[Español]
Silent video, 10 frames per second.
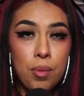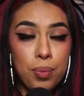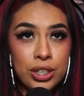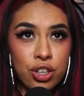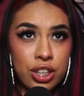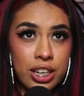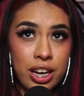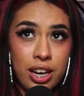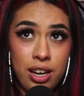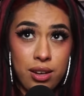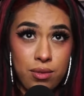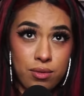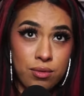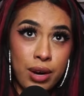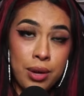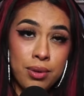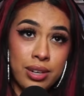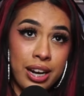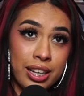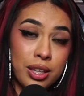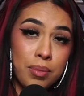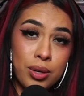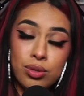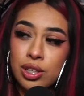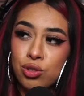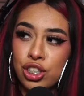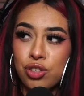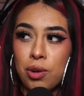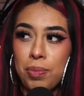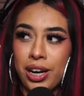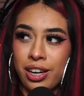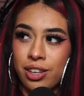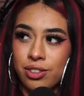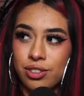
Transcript: pues yo dije, güey, la neta me gusta un chingo el perreo.